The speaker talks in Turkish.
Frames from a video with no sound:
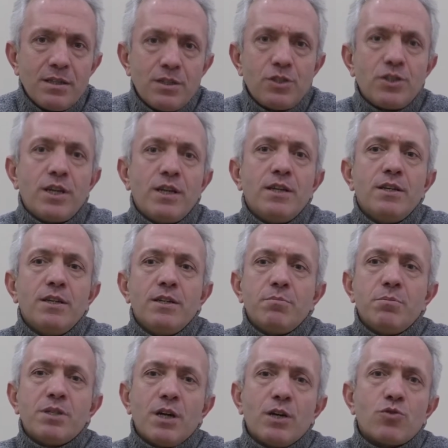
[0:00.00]
İşte
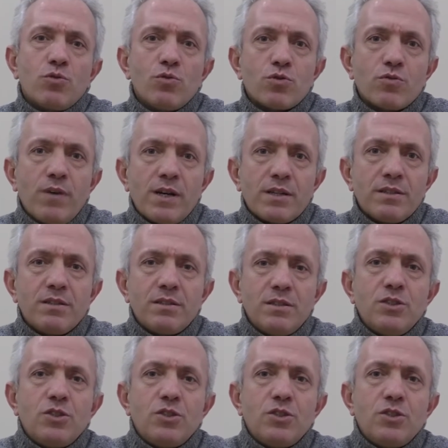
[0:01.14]
birkaç ulus vardır.